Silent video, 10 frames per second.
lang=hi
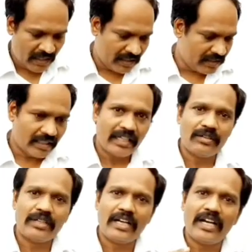इससे क्या
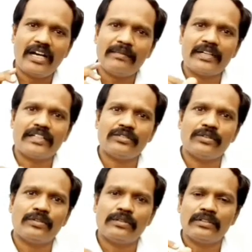होगा हमारा जो
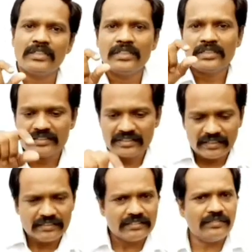जस्ट